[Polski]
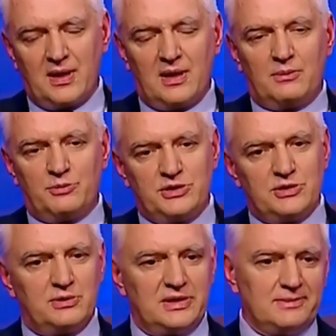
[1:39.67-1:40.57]

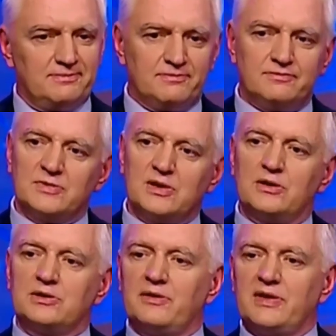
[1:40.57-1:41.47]
budziły
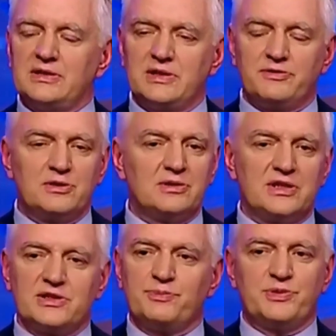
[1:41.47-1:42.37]
kontrowersje wśród
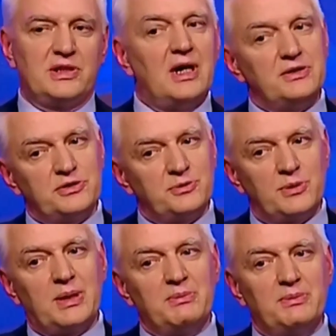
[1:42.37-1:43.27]
naszych przyjaciół, bo mamy